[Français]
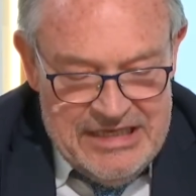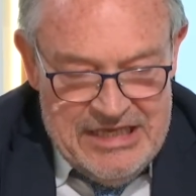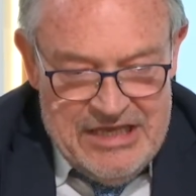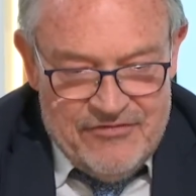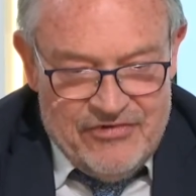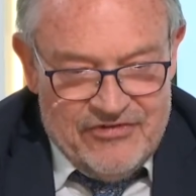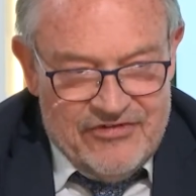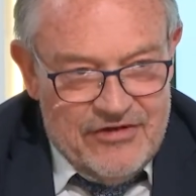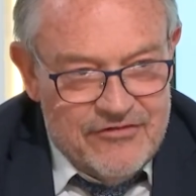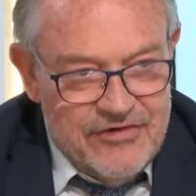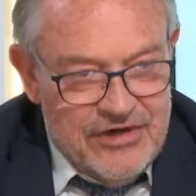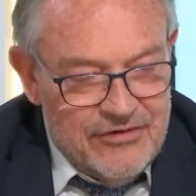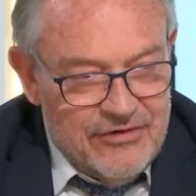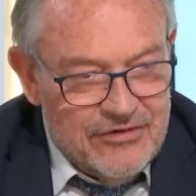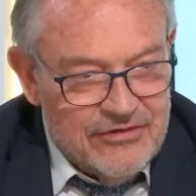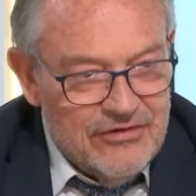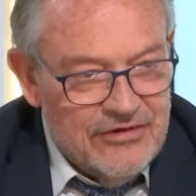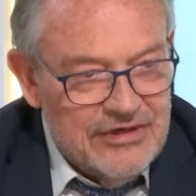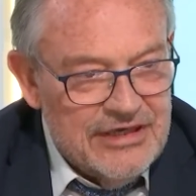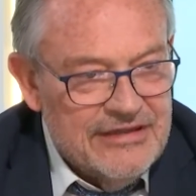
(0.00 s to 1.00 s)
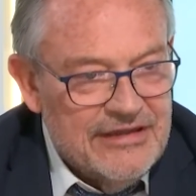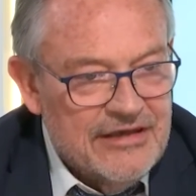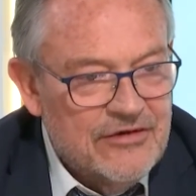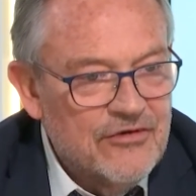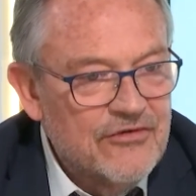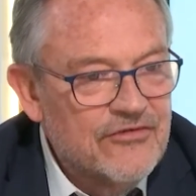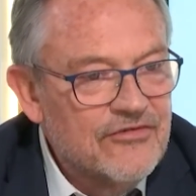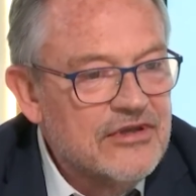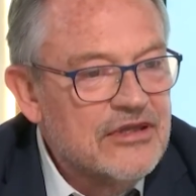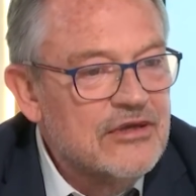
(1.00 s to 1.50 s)
Il faut savoir que dans
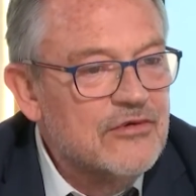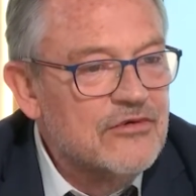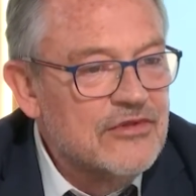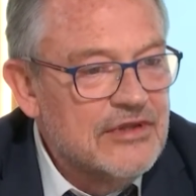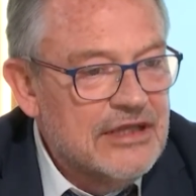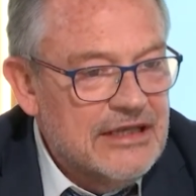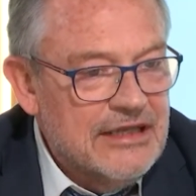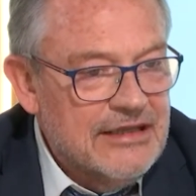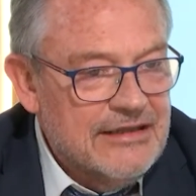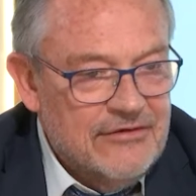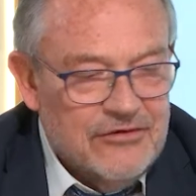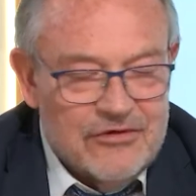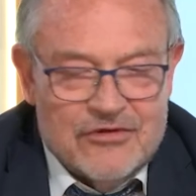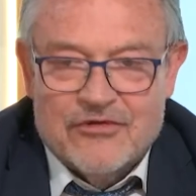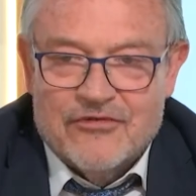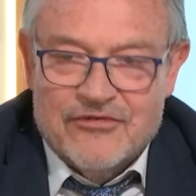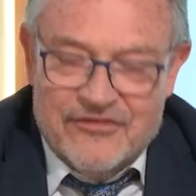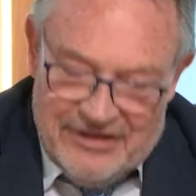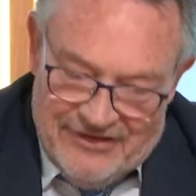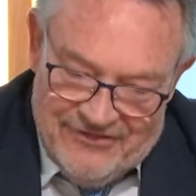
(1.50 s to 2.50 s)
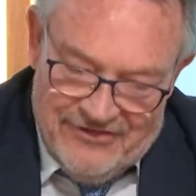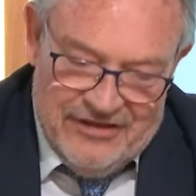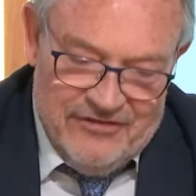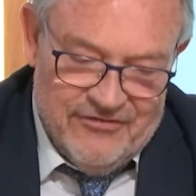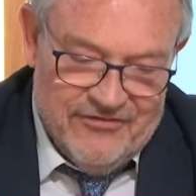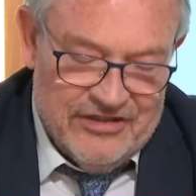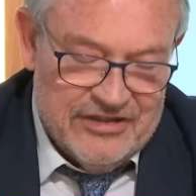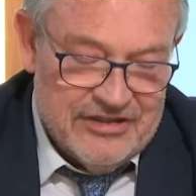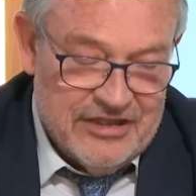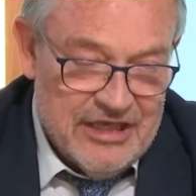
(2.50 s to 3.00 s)
l'Anacofi, on a l'Anacofi
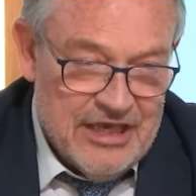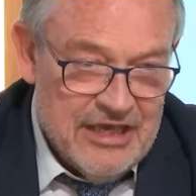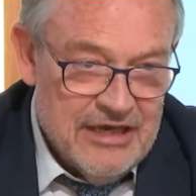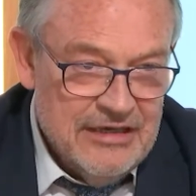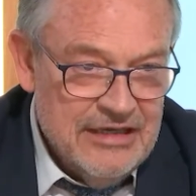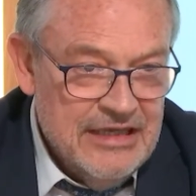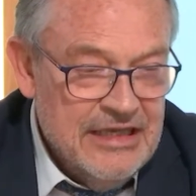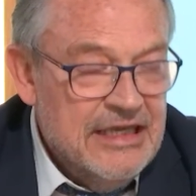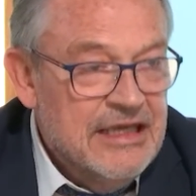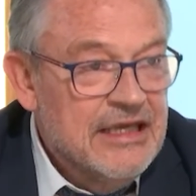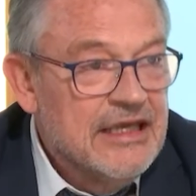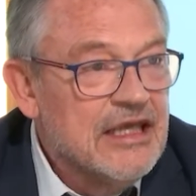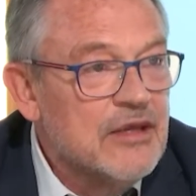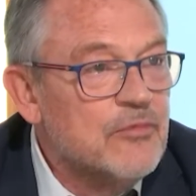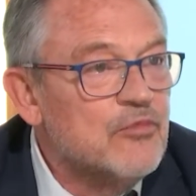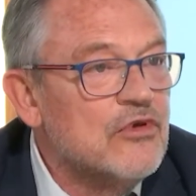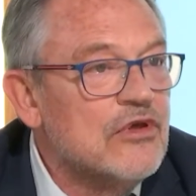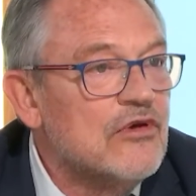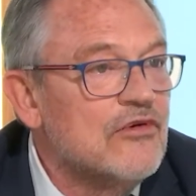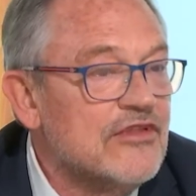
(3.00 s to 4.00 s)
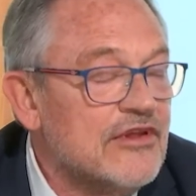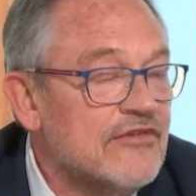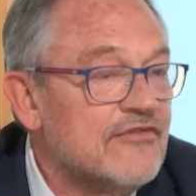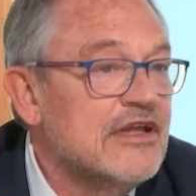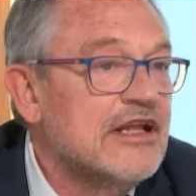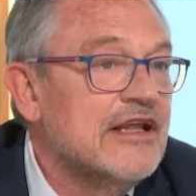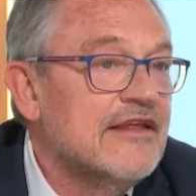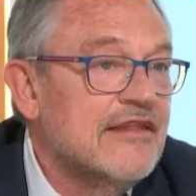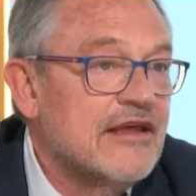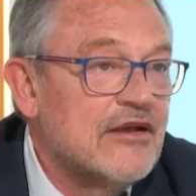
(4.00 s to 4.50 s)
fêtière, et puis on avait
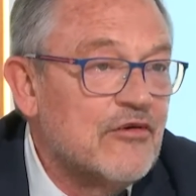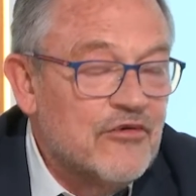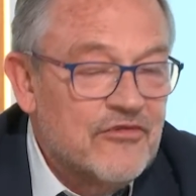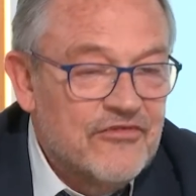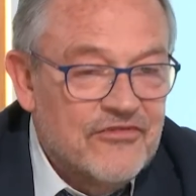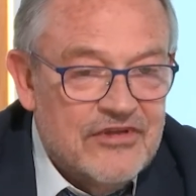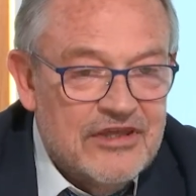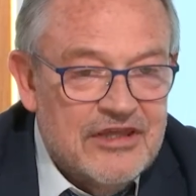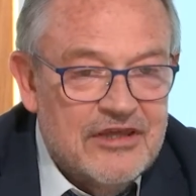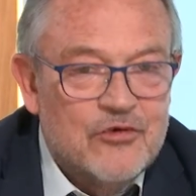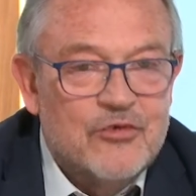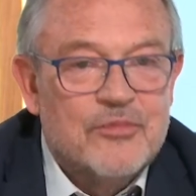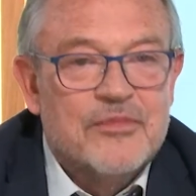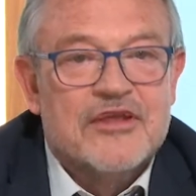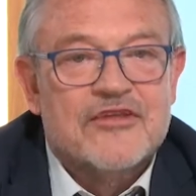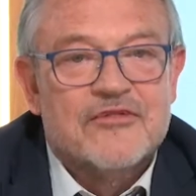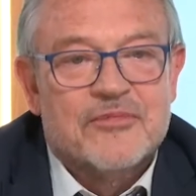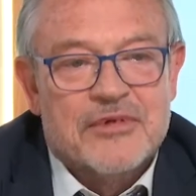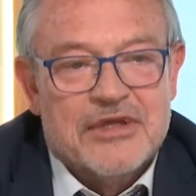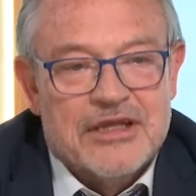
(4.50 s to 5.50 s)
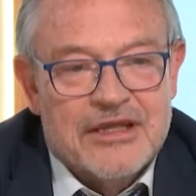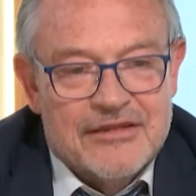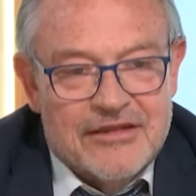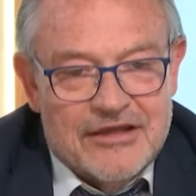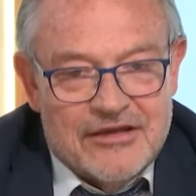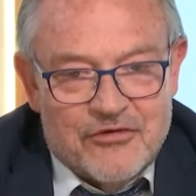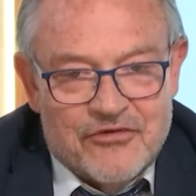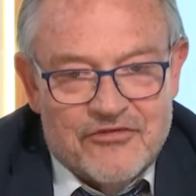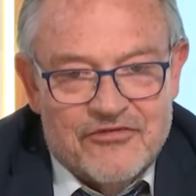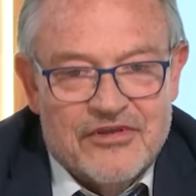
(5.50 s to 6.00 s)
l'Anacofi OBSP,
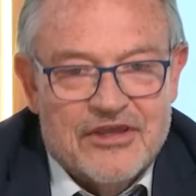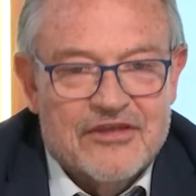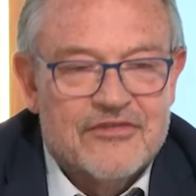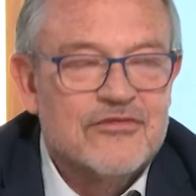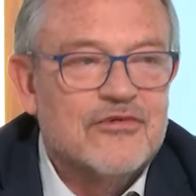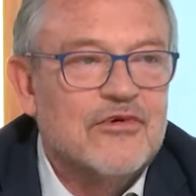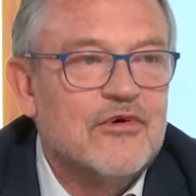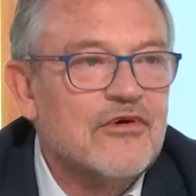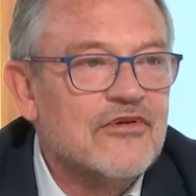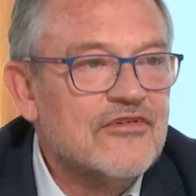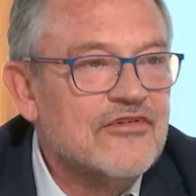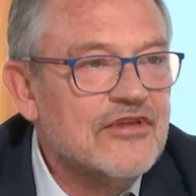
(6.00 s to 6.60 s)
l'Anacofi Assurance,